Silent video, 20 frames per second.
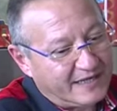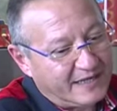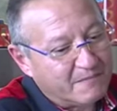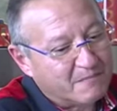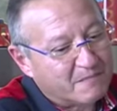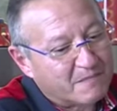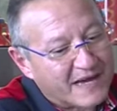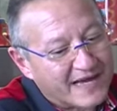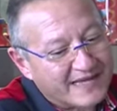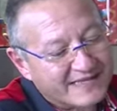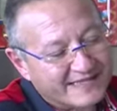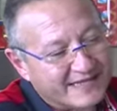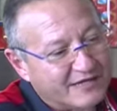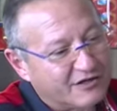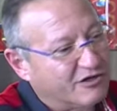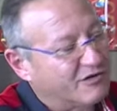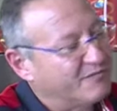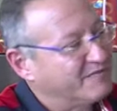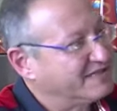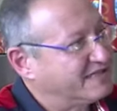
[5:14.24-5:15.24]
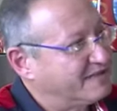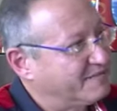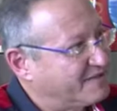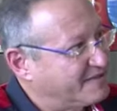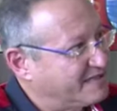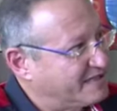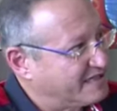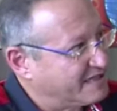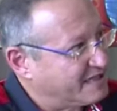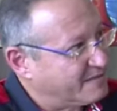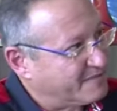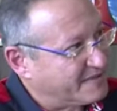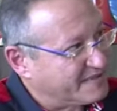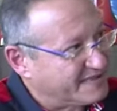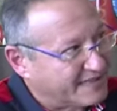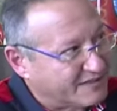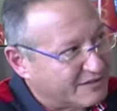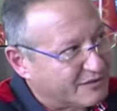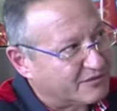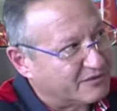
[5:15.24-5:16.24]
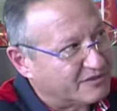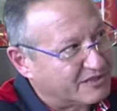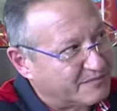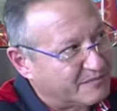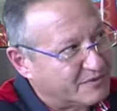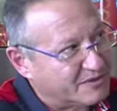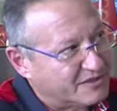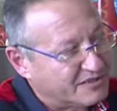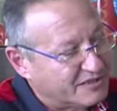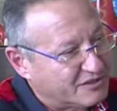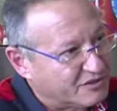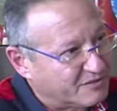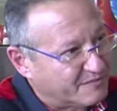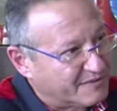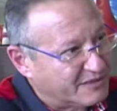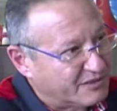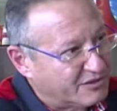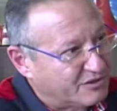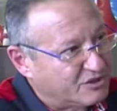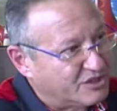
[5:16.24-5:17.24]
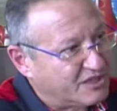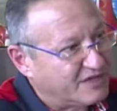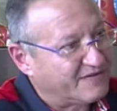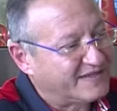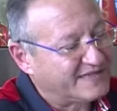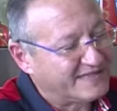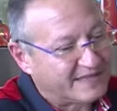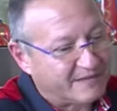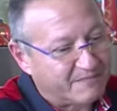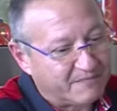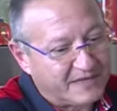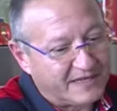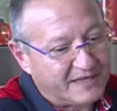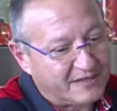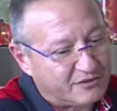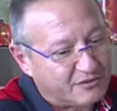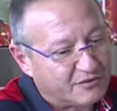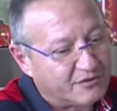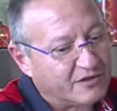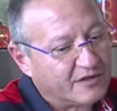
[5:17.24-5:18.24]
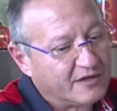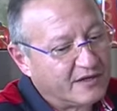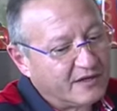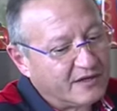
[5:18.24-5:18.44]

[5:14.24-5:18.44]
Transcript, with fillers: in base a come si presenta il paziente col tipo di sintomatologia, va stabilito